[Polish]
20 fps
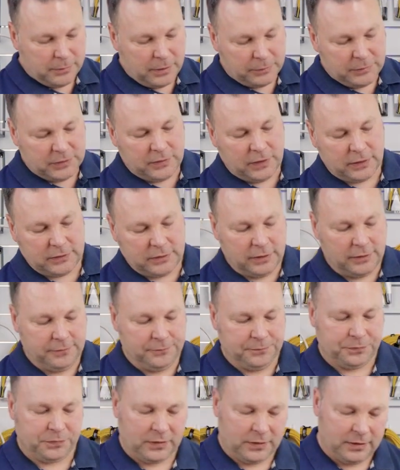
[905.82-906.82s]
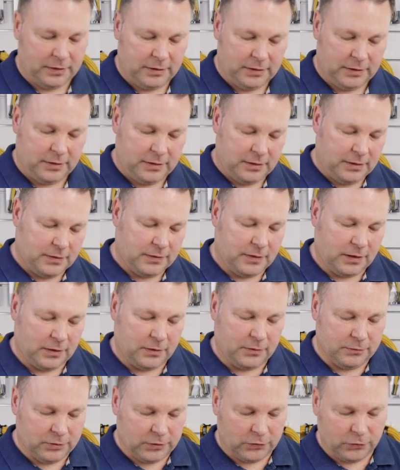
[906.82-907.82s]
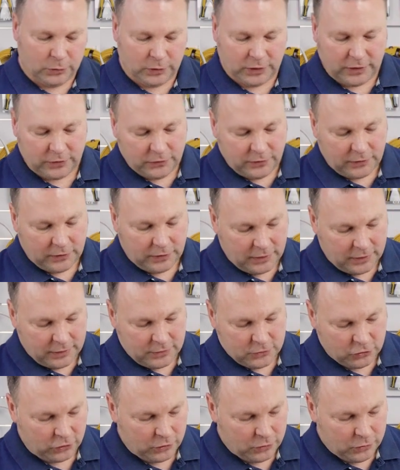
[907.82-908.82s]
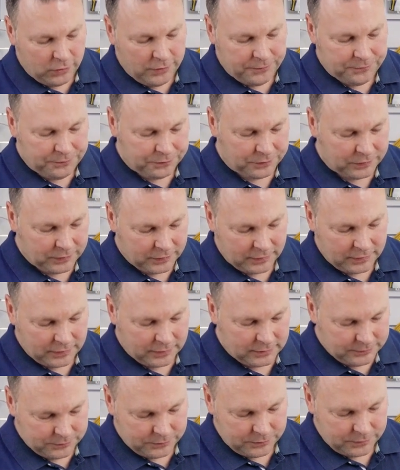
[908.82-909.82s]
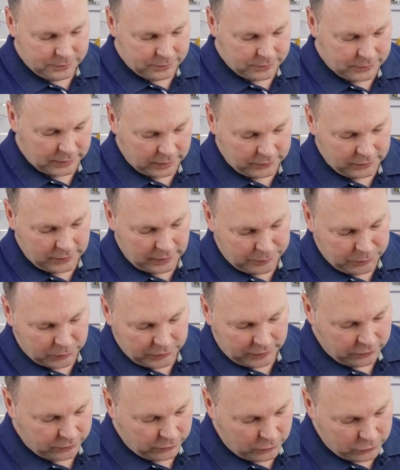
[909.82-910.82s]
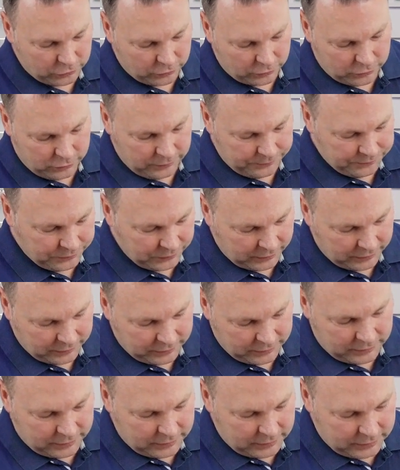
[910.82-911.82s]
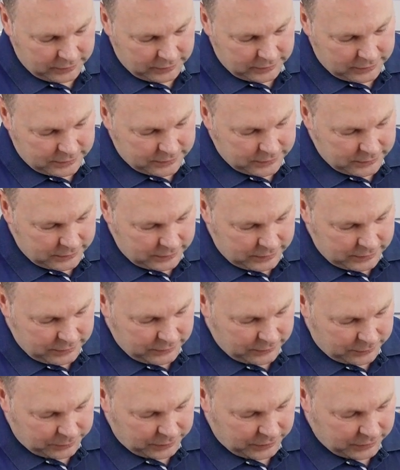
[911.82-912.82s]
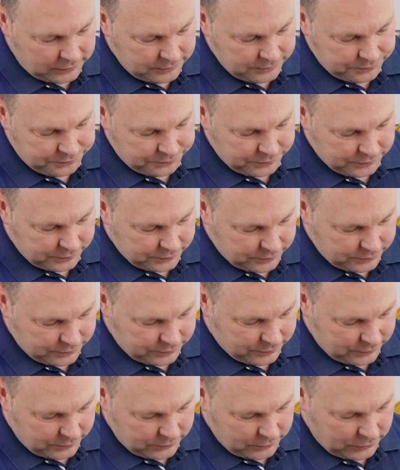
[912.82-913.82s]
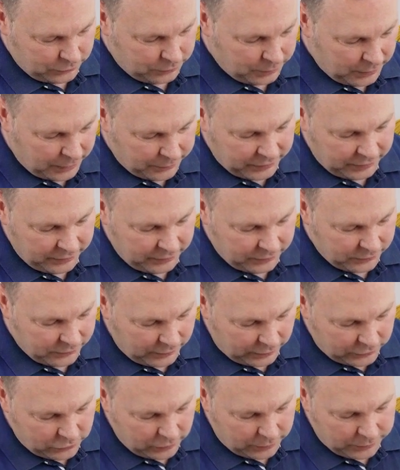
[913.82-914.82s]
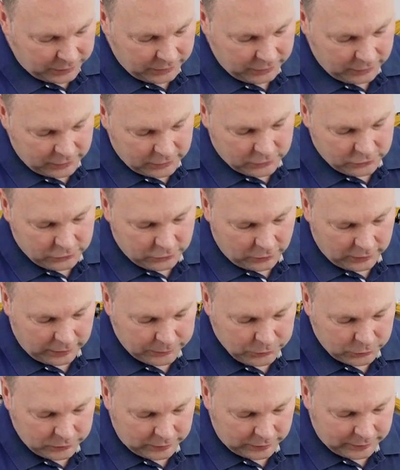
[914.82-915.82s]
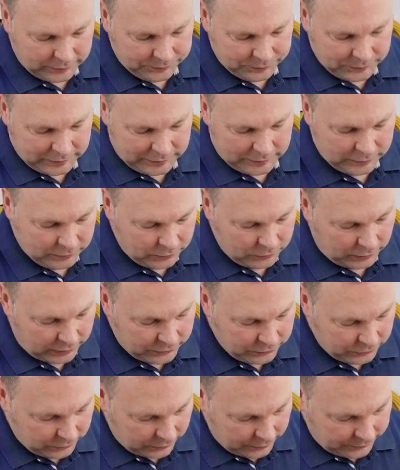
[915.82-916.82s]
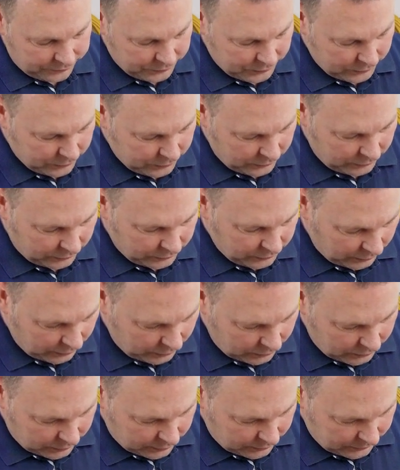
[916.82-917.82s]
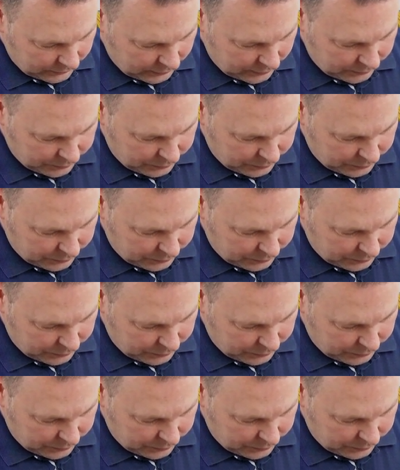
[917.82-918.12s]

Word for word: mamy taki, taką fryzurkę z tych żył. Jednak ponad 100 żył. No i sobie weźmiemy, znajdziemy. Ściągam tutaj izolację z jednego i